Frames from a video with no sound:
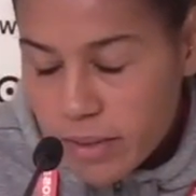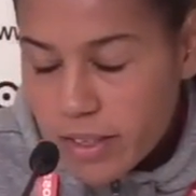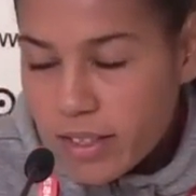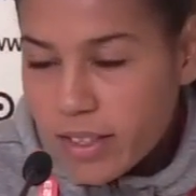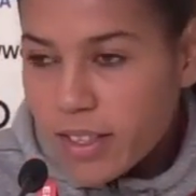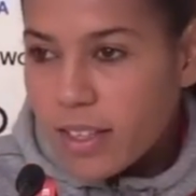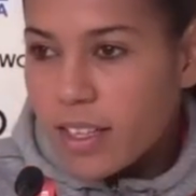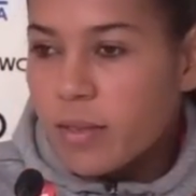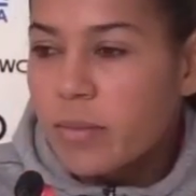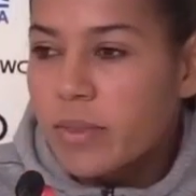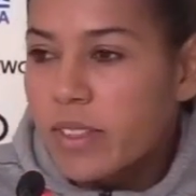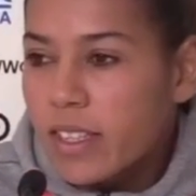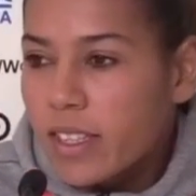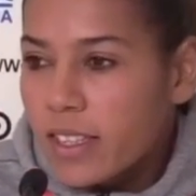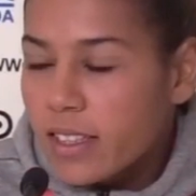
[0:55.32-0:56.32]
بان الاب
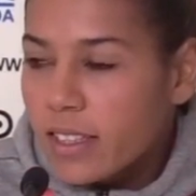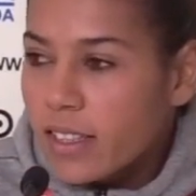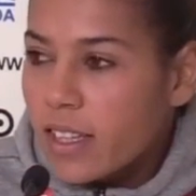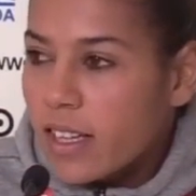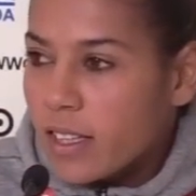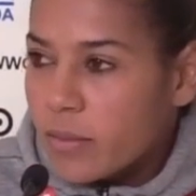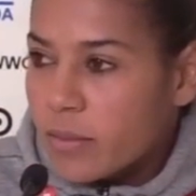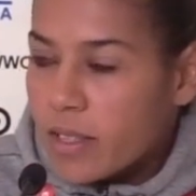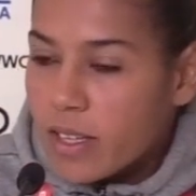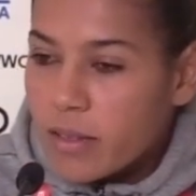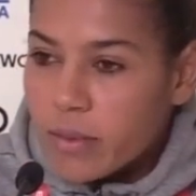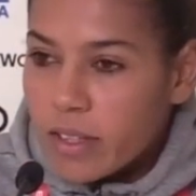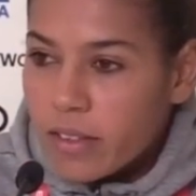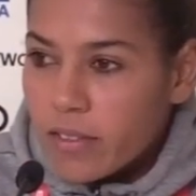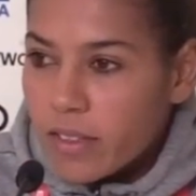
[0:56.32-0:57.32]
ديالي لاعب
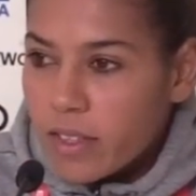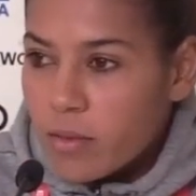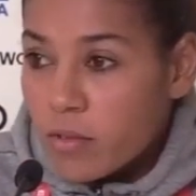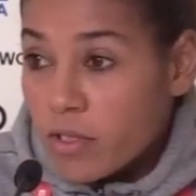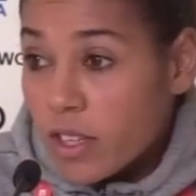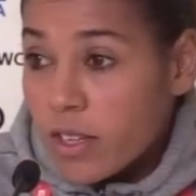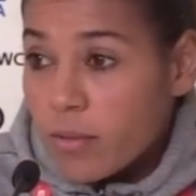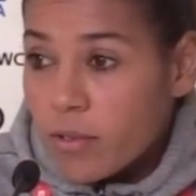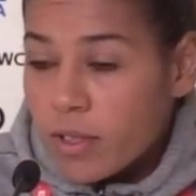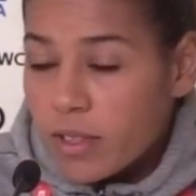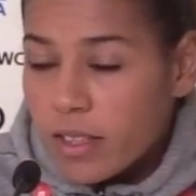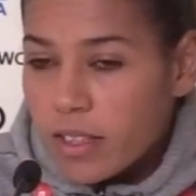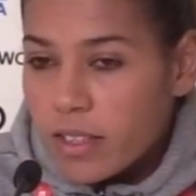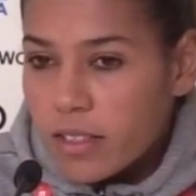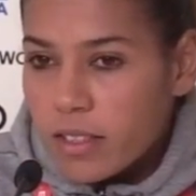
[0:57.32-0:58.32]
سابق في المنتخب
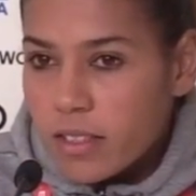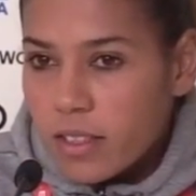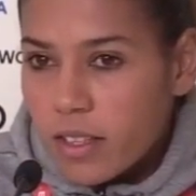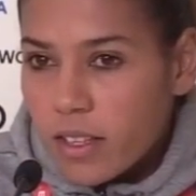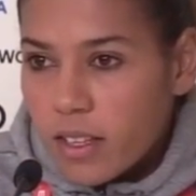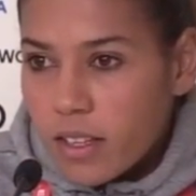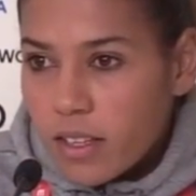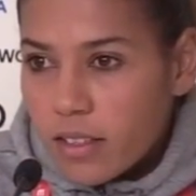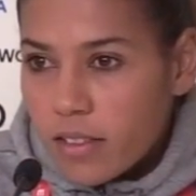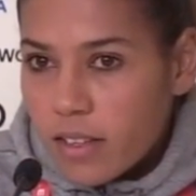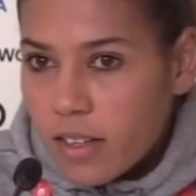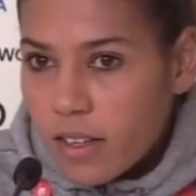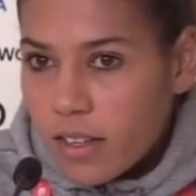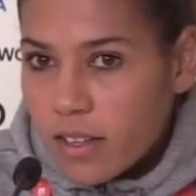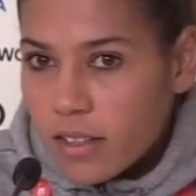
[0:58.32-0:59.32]
الوطني فكان
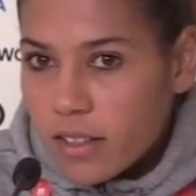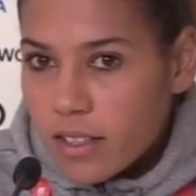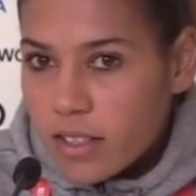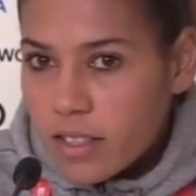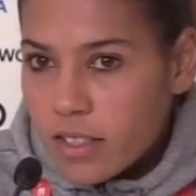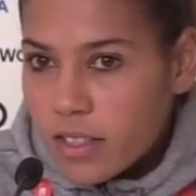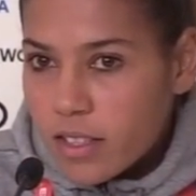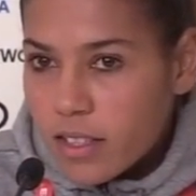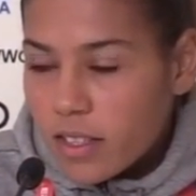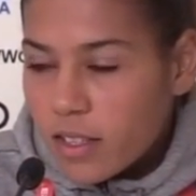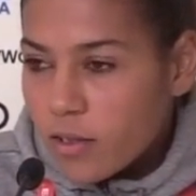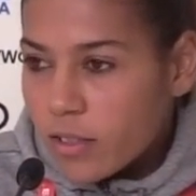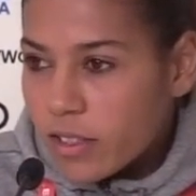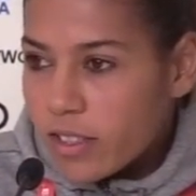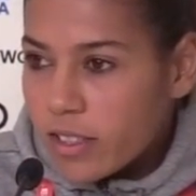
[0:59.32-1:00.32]
آه، التاثير
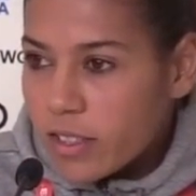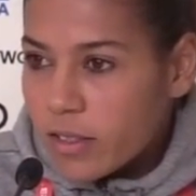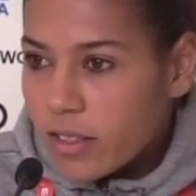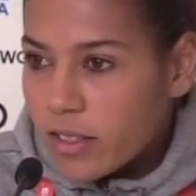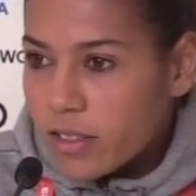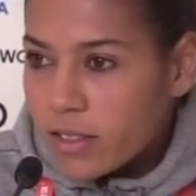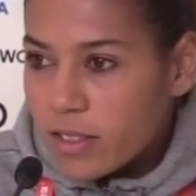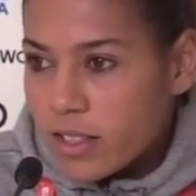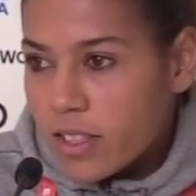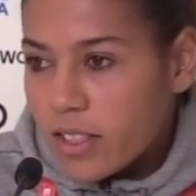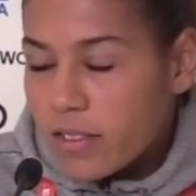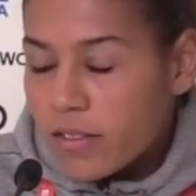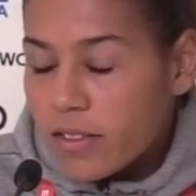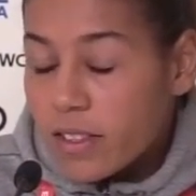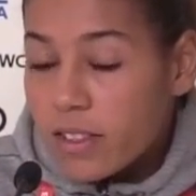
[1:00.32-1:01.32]
ديالو عليا كثير
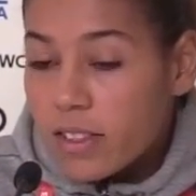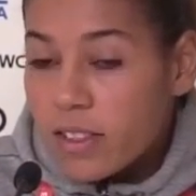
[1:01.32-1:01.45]
في